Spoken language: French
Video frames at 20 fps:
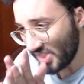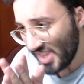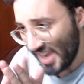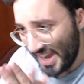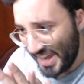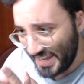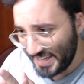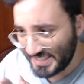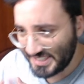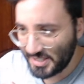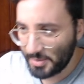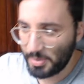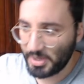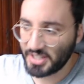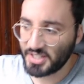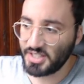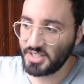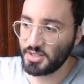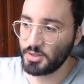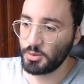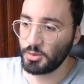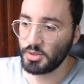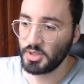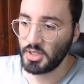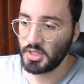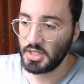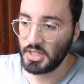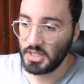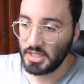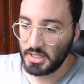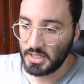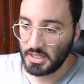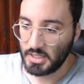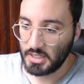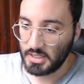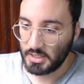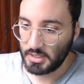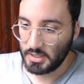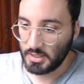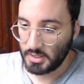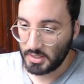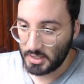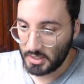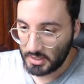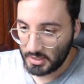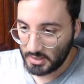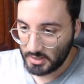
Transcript: Et c'est parti, let's go. Ah.